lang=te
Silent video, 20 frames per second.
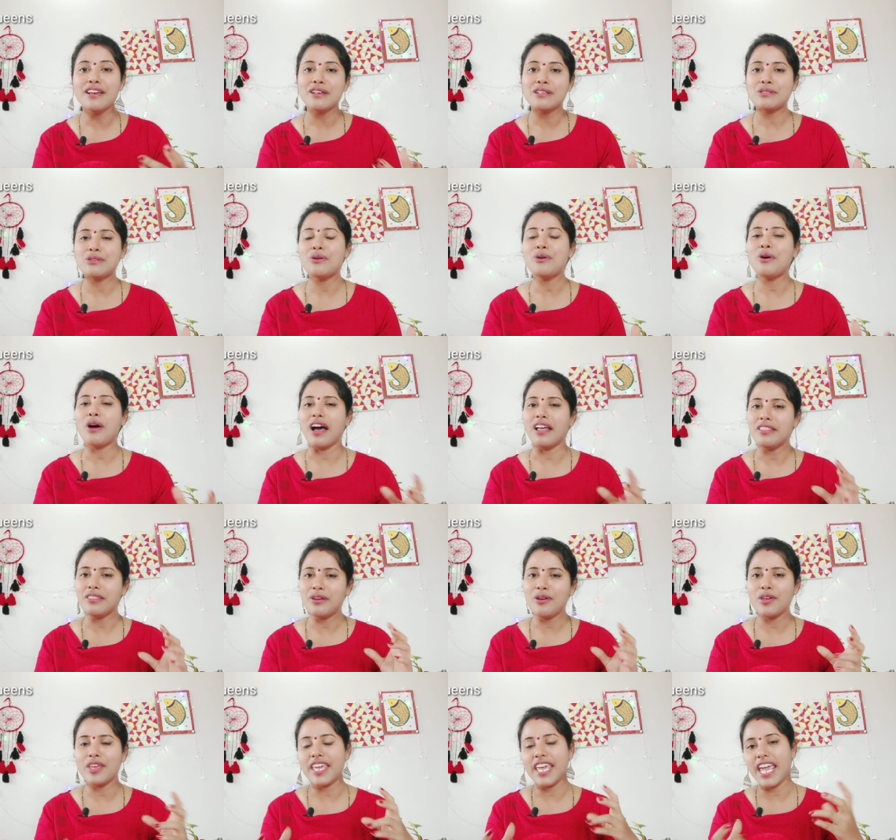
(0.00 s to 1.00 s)
సో
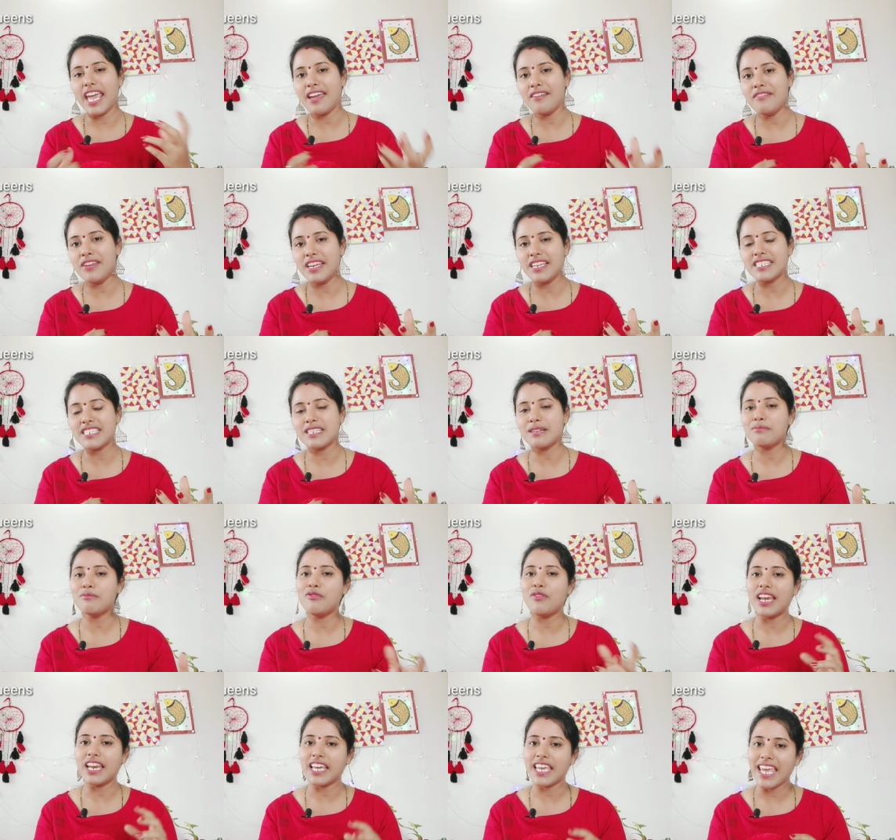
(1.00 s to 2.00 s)
అందులో ఏవి ఇష్టము
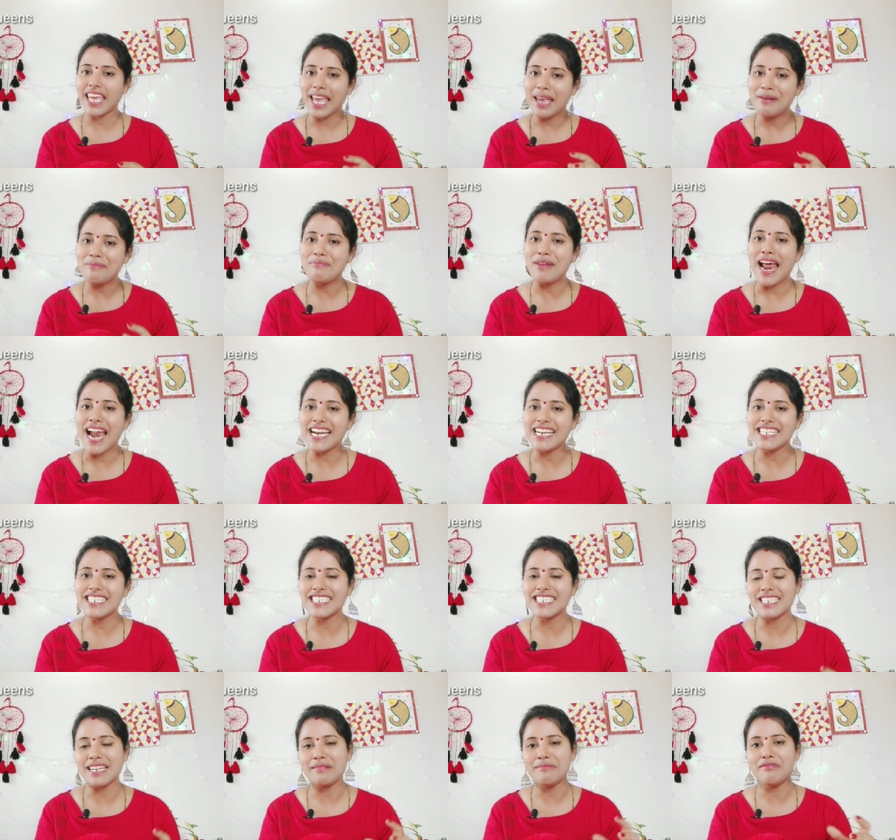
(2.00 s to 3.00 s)
వాళ్ళకి ఏ బ్రాండ్
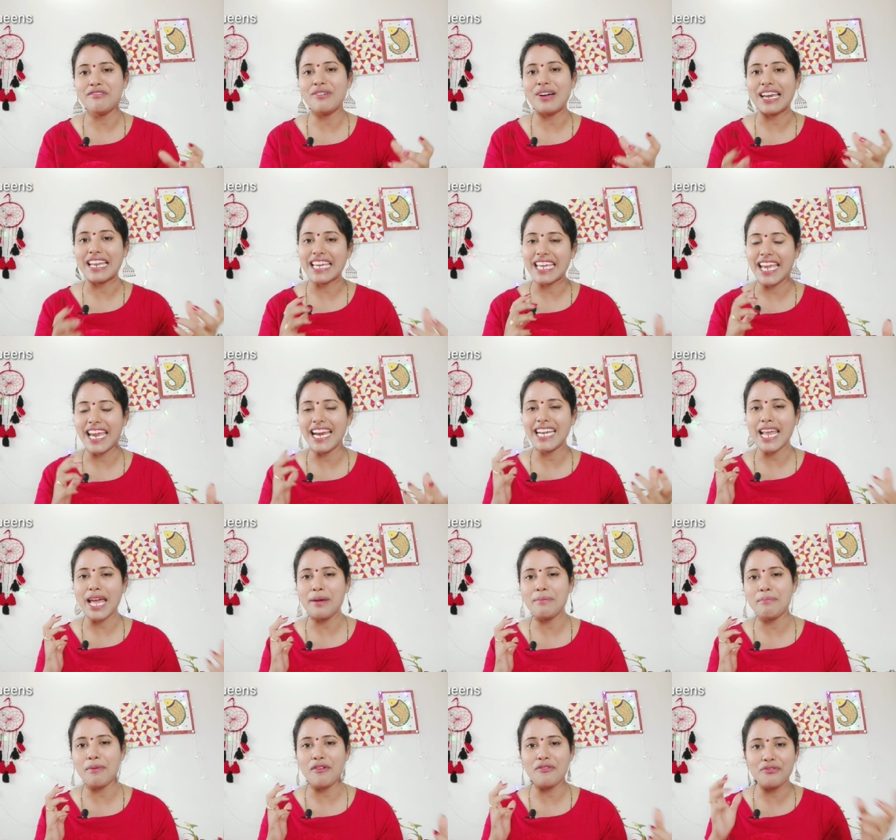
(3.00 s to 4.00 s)
ఇష్టము వాళ్ళకి ఏ
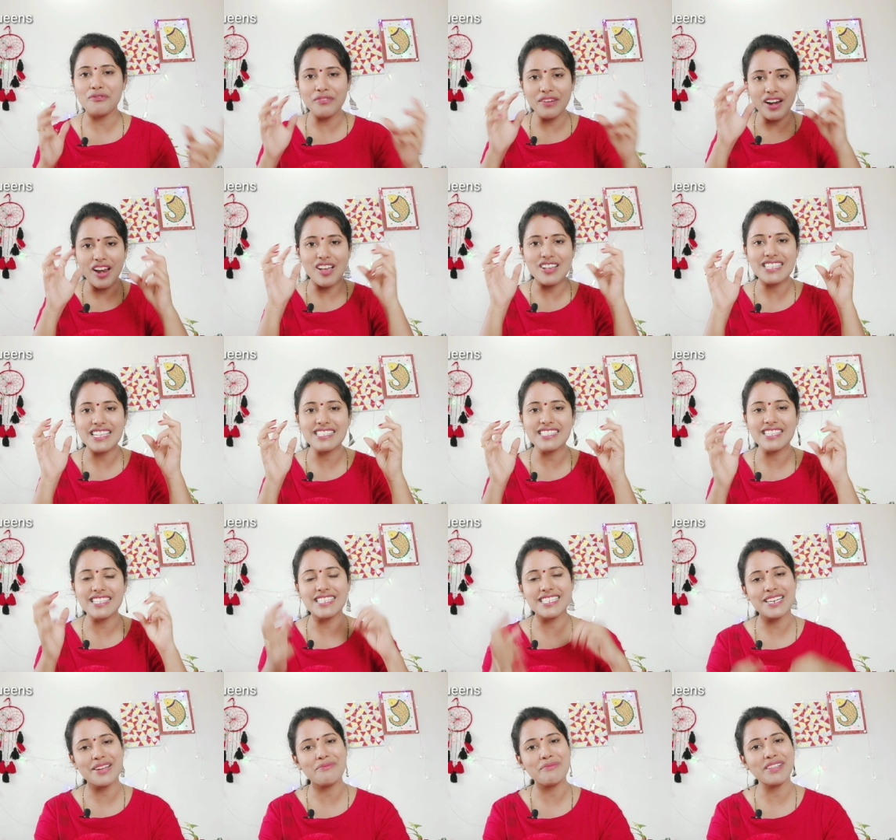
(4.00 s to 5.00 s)
టైప్ ఆఫ్ గ్లాసెస్
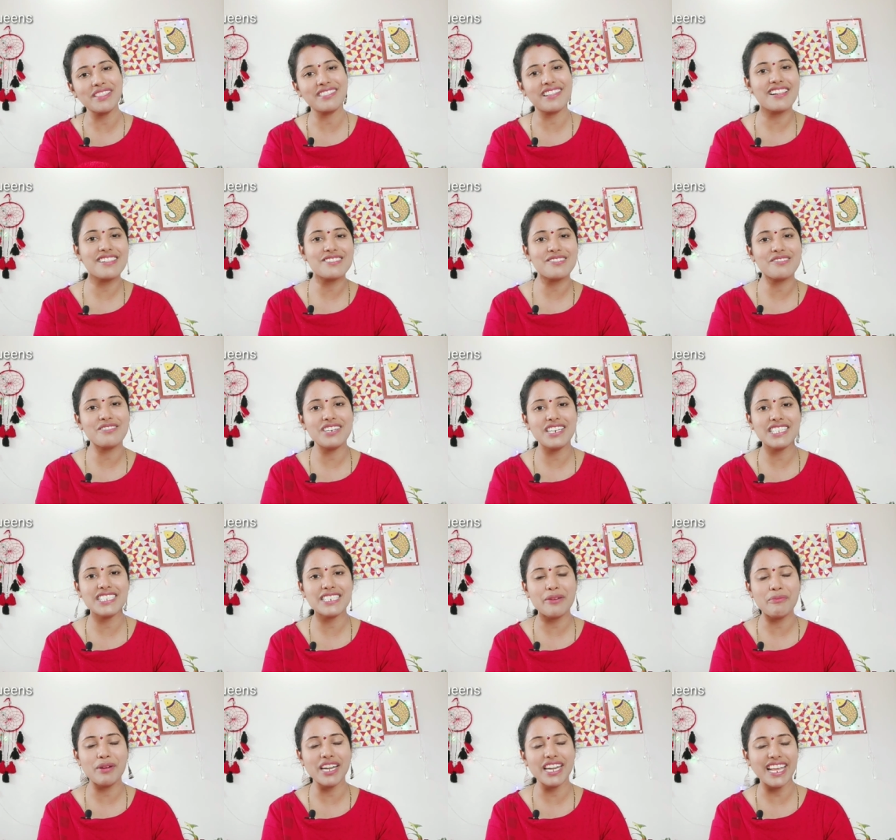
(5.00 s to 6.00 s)
ఇష్టం అని తెలుసుకొని
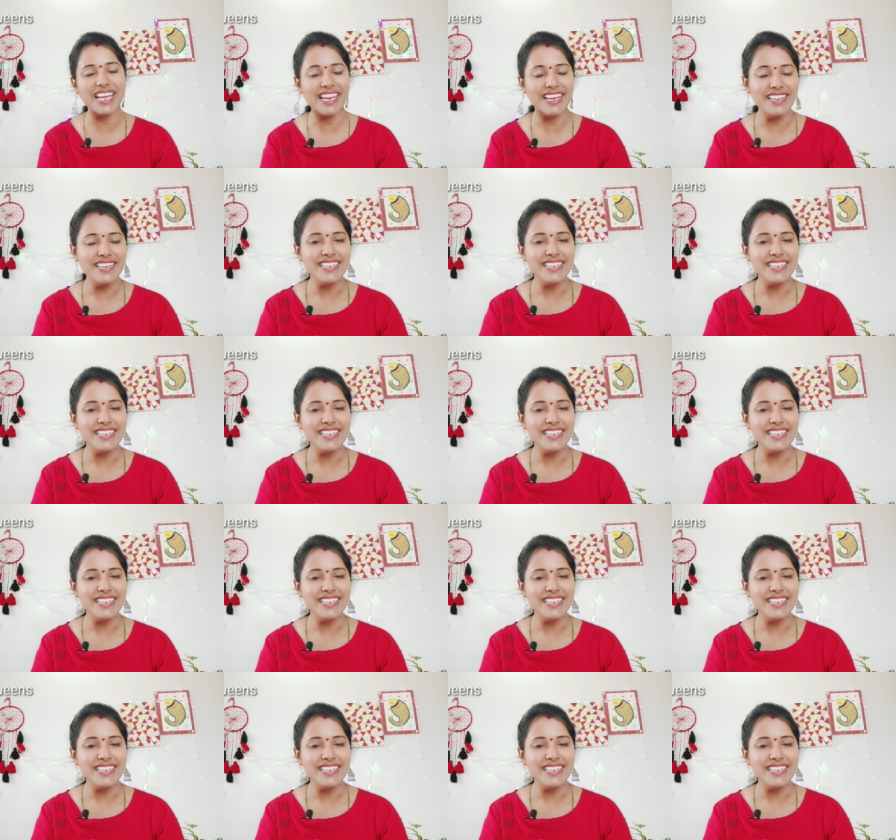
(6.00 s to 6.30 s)
ఇచ్చామంటే